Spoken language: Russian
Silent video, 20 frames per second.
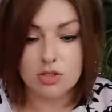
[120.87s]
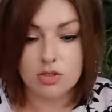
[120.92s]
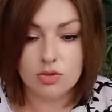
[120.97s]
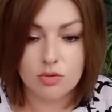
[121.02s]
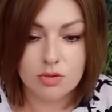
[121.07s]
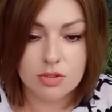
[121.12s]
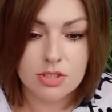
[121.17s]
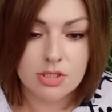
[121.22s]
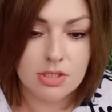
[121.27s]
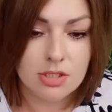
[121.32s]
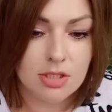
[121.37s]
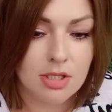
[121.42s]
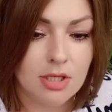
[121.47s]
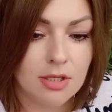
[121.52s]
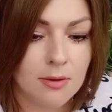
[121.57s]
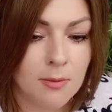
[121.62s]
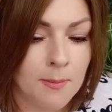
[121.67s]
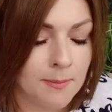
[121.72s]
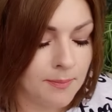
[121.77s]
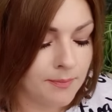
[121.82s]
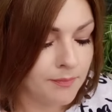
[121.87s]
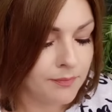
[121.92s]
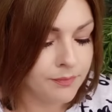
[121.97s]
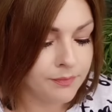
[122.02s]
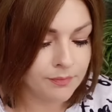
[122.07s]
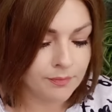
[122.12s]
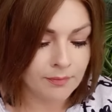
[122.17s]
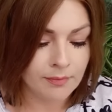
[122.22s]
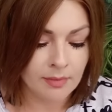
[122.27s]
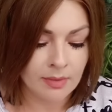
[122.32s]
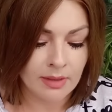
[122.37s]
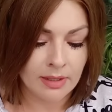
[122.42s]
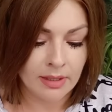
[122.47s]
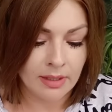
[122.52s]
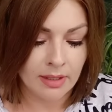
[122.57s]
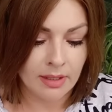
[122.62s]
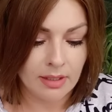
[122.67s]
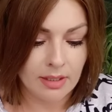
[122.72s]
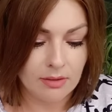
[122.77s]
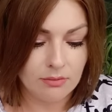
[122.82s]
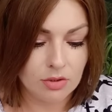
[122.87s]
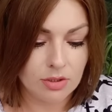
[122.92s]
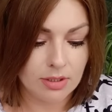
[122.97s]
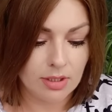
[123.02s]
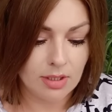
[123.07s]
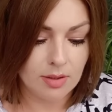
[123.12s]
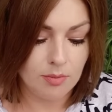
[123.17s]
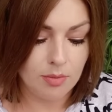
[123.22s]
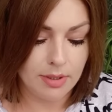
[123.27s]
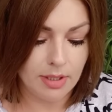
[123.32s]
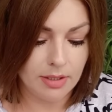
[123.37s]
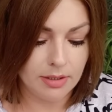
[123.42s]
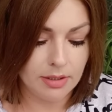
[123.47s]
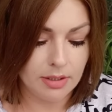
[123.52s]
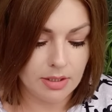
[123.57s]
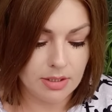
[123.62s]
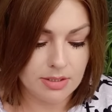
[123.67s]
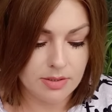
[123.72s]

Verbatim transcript: Желтенькие и вот такие беленькие,